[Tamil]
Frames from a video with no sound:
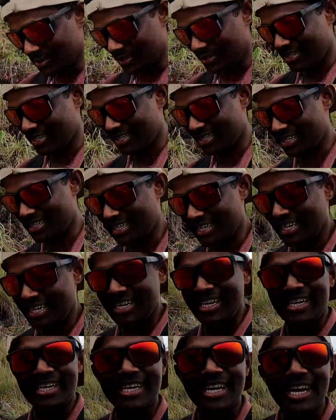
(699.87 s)
ஒரு
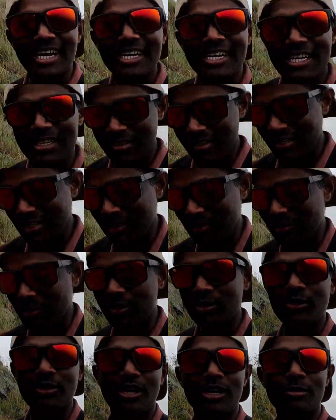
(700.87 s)
நடுங்க
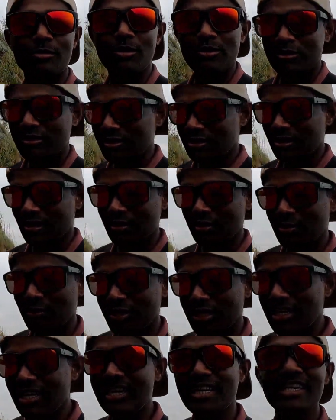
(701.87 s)
வைக்கக்கூடிய ஒரு அனுபவத்தை
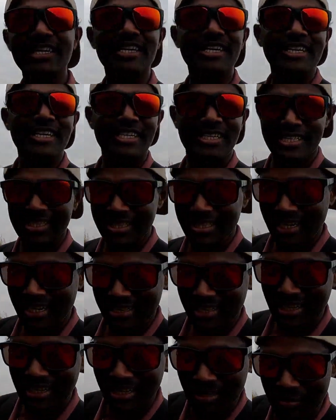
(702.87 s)
தரக்கூடிய இந்த
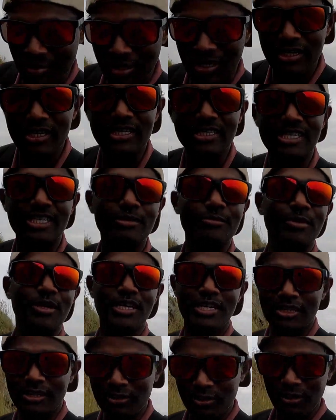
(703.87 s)
இடத்துல தான் இப்போ நாங்கள் ட்ரிக்
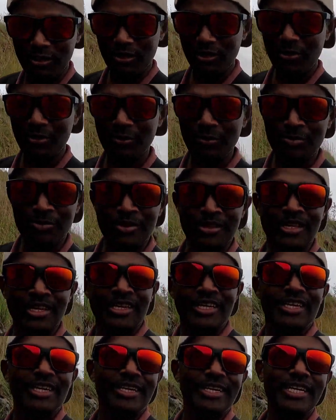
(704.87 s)
பண்ணிகிட்ருக்கோம்
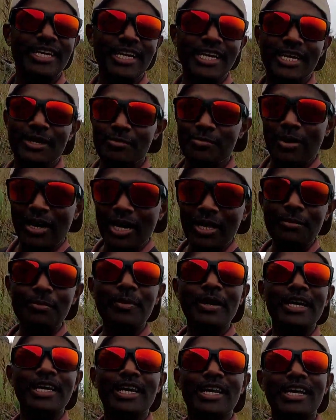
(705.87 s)
இன்றைக்கி மழை
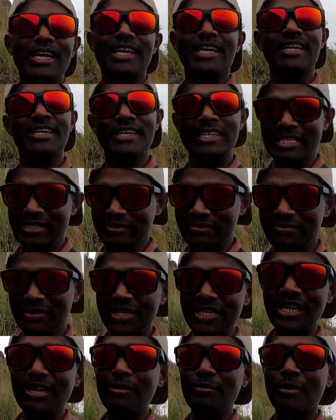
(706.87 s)
பெய்யல
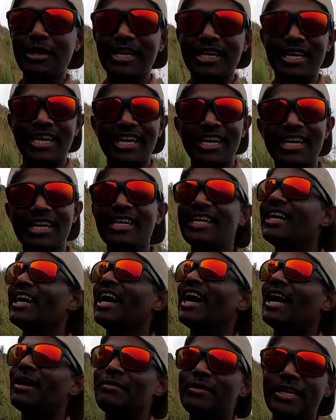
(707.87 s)
வெயிலும் அடிக்கல
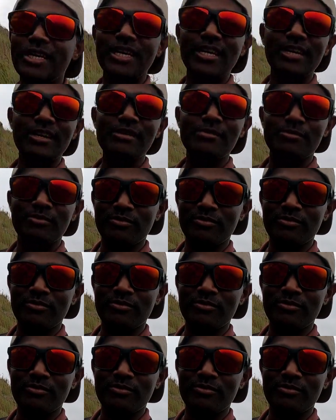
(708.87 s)
அப்படியே